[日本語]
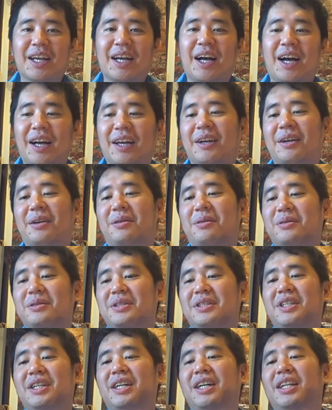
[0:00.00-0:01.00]
はい、こ
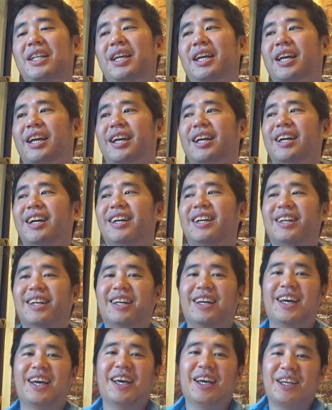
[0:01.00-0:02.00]
ちらがね、
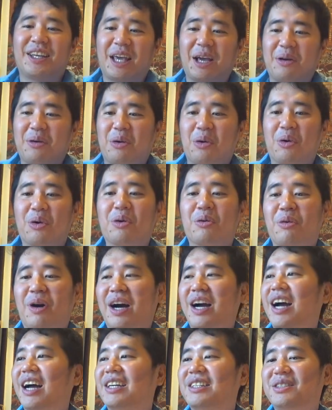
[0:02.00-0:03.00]
結構
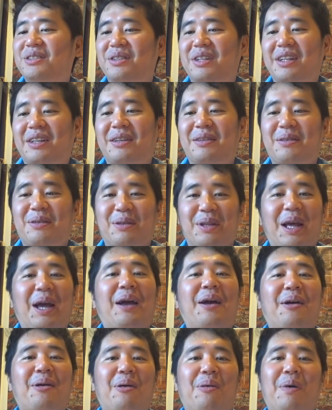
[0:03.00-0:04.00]
若い人だと
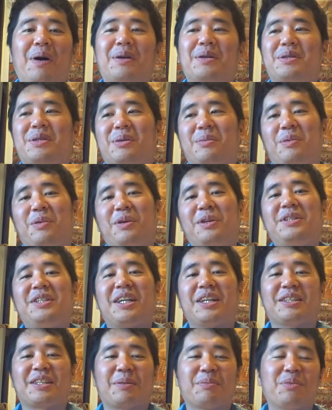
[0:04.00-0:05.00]
ね、困る人も多いんじゃ
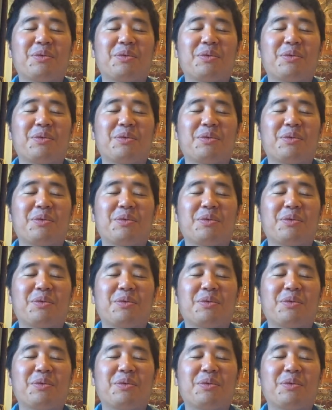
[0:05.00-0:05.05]
ないですか。